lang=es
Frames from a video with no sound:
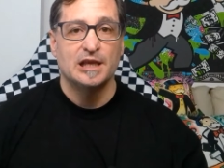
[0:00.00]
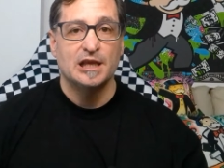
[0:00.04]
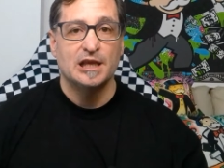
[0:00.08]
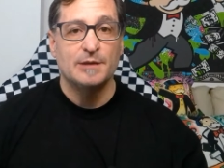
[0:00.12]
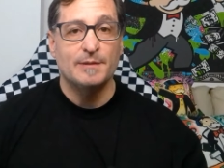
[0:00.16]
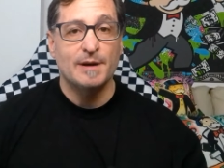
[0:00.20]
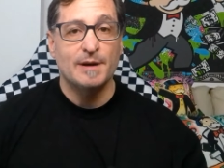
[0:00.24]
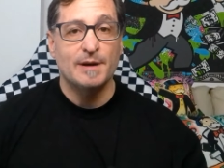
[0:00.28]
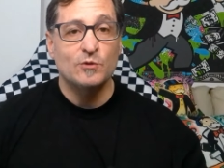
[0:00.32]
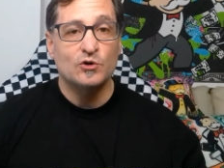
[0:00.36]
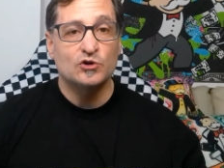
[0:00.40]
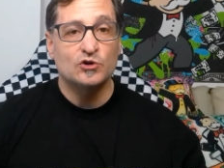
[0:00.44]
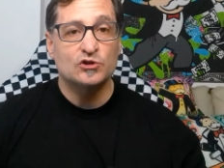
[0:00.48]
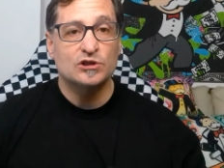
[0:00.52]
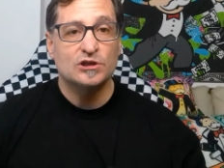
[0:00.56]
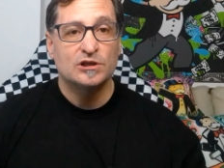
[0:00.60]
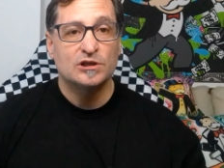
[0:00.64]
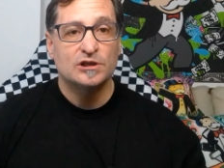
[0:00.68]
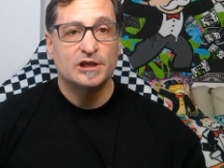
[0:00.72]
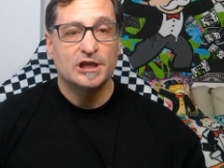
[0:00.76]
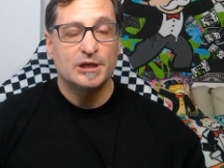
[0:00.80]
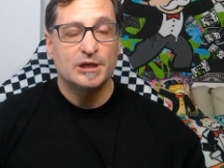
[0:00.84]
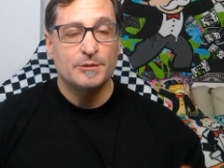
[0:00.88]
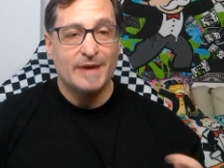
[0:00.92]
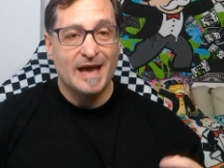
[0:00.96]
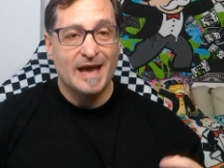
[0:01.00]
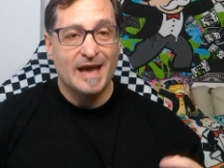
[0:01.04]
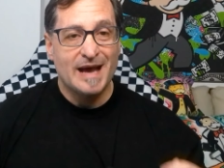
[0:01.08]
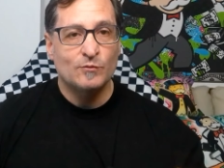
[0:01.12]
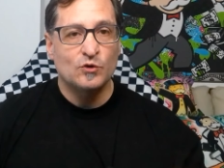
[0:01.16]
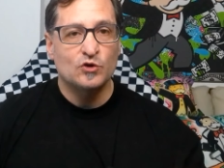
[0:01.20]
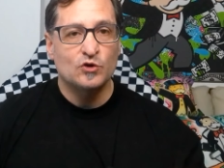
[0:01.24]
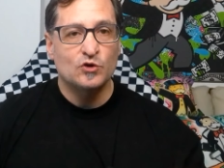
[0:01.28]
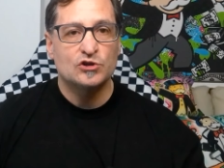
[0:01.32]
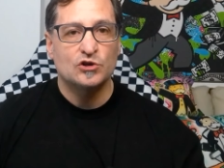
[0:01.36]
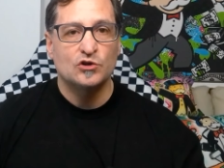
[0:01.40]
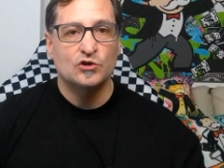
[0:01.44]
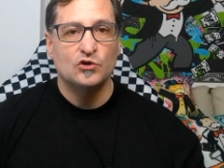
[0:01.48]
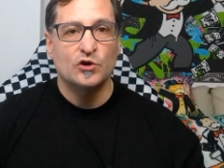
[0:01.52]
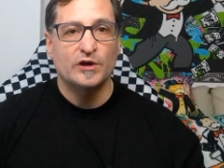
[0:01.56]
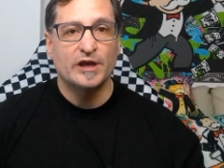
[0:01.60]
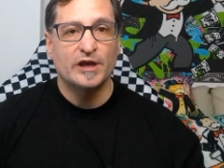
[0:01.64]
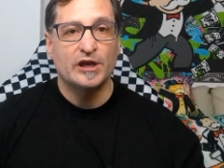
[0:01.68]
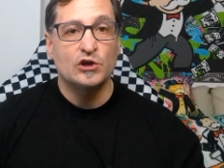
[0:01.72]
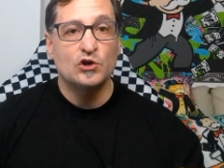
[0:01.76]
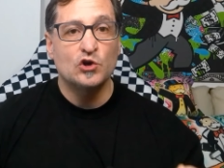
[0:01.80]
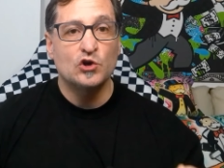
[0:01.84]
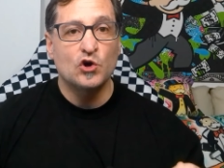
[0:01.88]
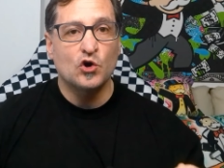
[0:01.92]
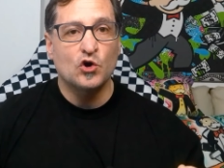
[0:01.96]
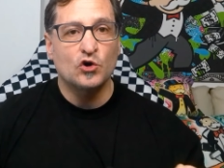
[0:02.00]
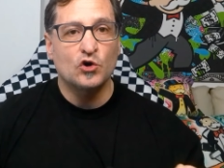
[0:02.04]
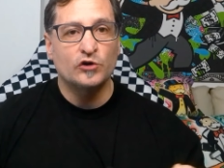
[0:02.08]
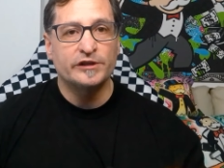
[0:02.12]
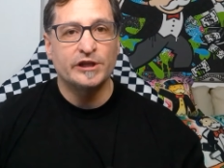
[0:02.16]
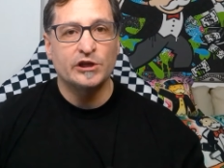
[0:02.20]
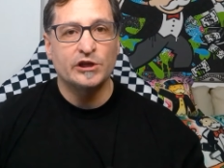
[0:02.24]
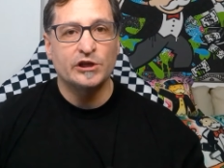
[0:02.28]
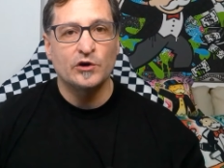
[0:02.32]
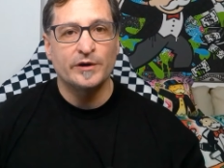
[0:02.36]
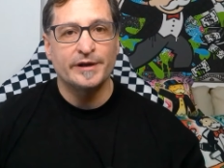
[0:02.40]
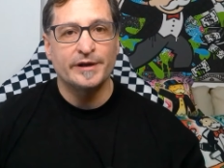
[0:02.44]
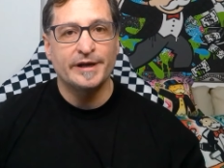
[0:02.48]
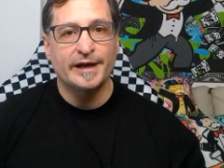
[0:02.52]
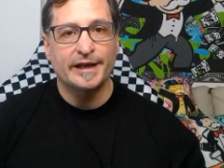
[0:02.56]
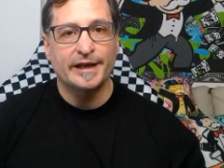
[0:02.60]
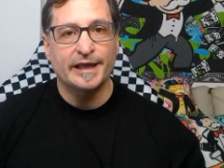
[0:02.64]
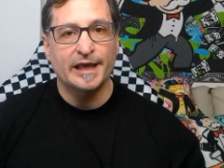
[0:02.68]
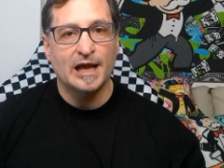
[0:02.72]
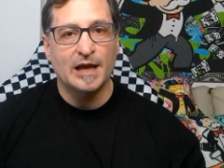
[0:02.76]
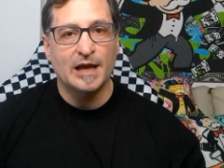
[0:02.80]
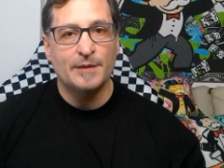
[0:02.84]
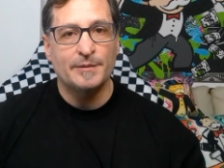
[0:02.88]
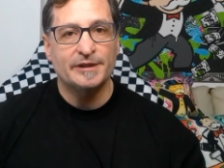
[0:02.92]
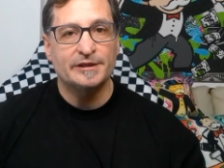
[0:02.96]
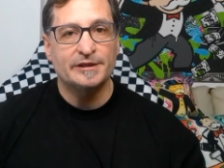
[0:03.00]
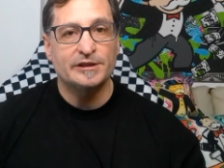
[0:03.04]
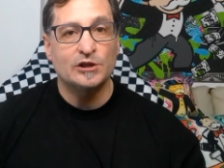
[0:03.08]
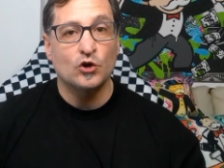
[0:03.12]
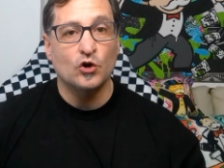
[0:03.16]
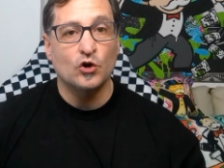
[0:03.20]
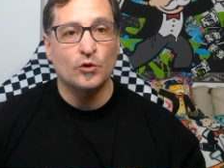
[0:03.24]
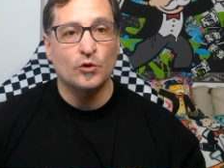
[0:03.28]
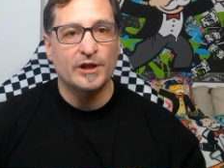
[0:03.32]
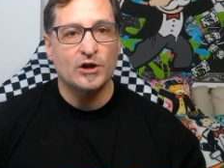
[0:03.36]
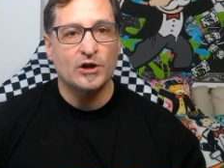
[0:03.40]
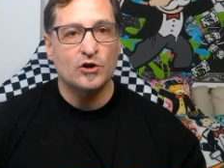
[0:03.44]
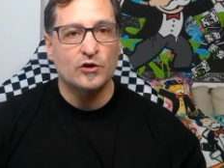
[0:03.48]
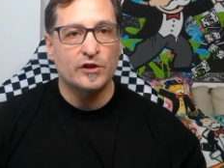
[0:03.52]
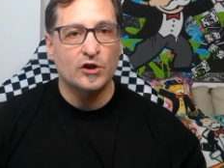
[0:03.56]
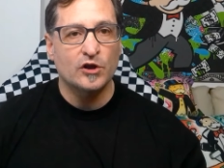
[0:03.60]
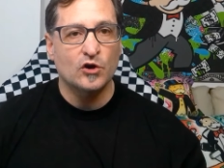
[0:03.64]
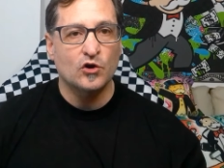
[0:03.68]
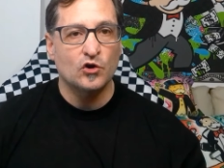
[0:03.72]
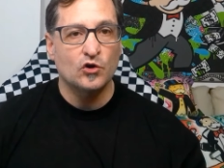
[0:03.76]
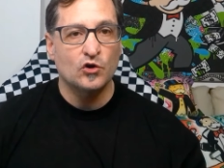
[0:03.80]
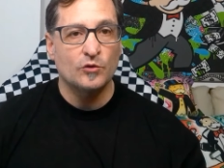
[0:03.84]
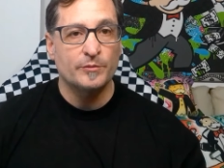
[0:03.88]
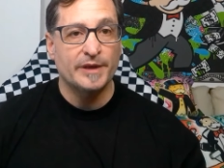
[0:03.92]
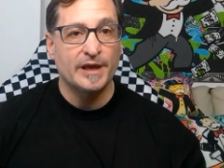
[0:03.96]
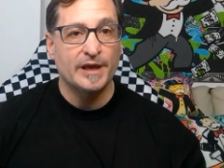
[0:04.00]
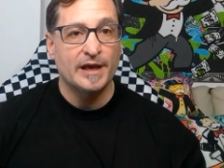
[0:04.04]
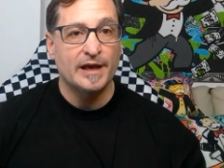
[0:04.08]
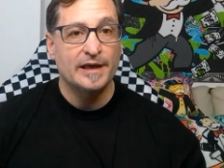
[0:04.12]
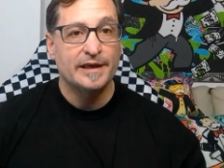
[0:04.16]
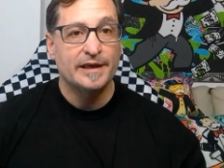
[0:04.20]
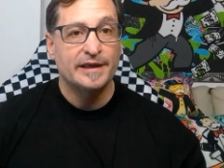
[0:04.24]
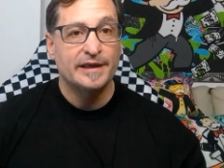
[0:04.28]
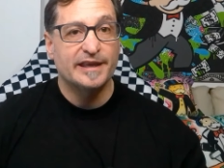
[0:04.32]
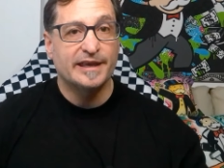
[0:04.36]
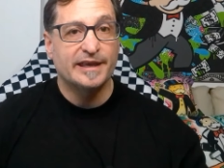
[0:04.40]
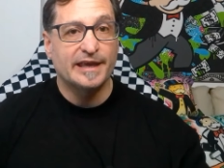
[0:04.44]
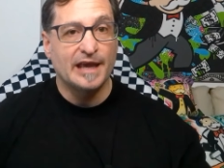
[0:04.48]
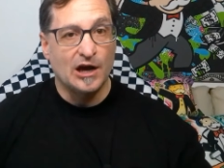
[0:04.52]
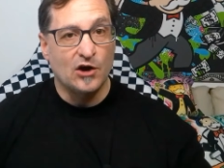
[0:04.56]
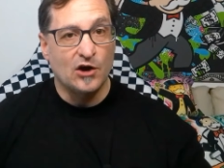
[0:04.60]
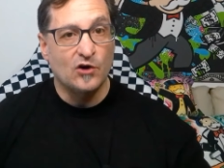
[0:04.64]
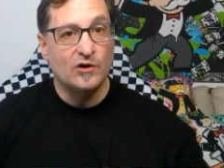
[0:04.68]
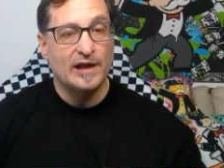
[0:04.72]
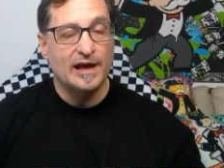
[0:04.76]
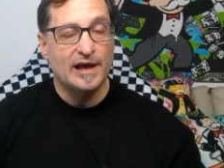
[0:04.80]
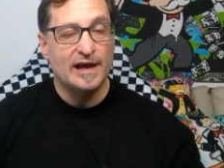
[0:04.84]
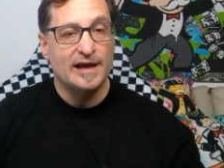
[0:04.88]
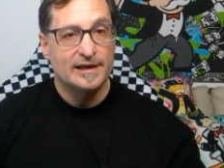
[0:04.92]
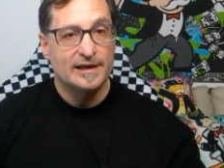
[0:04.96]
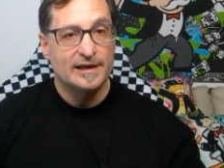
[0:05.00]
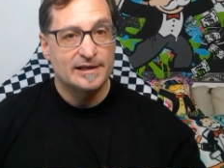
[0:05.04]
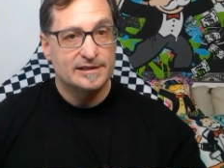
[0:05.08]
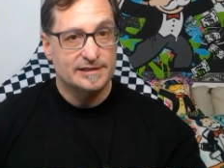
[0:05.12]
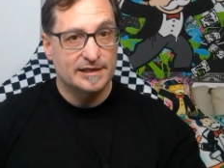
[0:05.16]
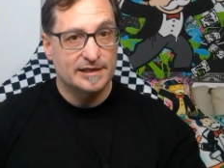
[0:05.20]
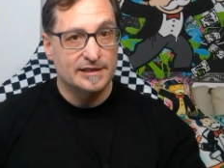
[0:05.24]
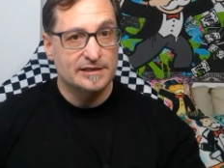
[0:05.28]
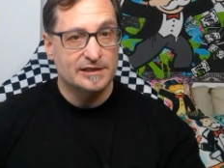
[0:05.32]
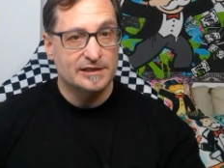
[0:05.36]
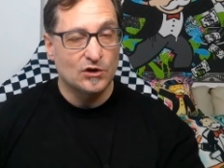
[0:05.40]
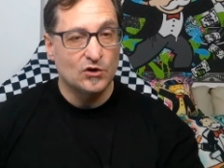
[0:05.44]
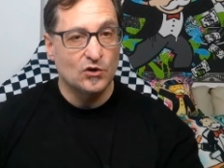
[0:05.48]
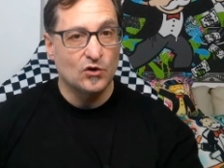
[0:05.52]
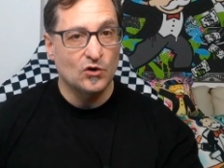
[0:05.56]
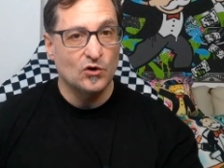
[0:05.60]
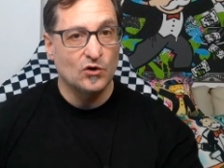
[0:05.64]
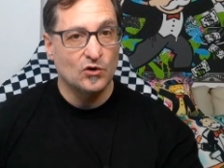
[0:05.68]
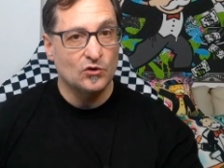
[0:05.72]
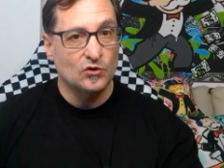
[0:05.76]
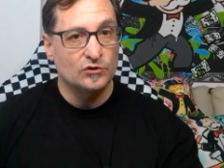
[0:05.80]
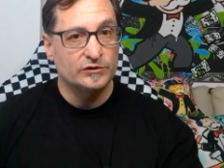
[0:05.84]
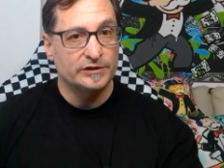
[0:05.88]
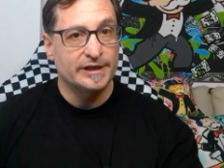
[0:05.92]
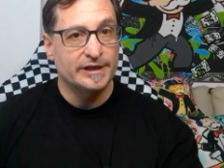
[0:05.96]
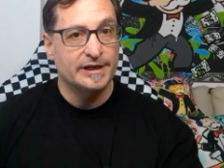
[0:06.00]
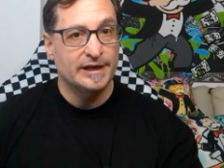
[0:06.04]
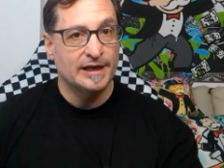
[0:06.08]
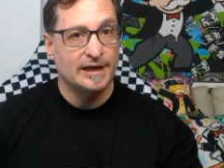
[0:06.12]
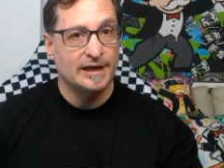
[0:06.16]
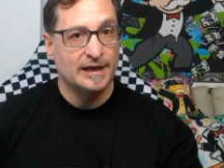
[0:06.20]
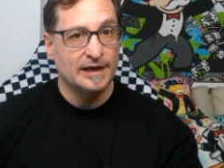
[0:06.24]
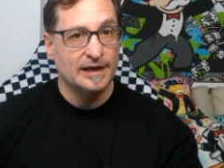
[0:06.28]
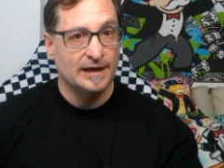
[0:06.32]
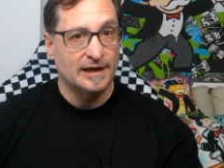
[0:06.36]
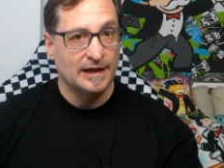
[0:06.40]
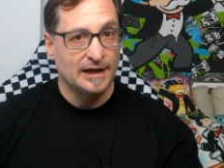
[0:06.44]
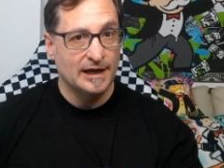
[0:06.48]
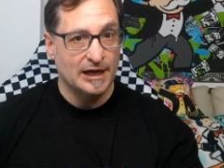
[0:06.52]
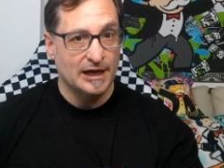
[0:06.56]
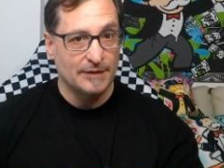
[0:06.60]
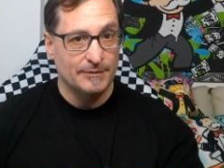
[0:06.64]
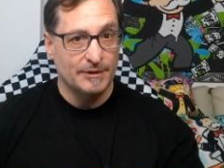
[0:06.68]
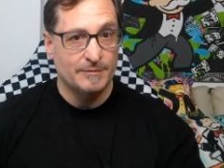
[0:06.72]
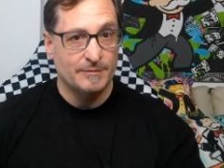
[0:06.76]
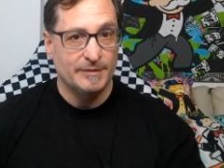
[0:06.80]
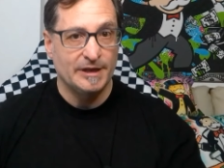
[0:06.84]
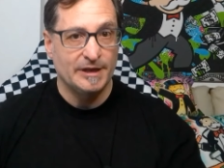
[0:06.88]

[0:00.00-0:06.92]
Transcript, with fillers: y vamos y veamos lo que no condenó enérgicamente el gobierno de Colombia y que ahora sí se lo condena a Javier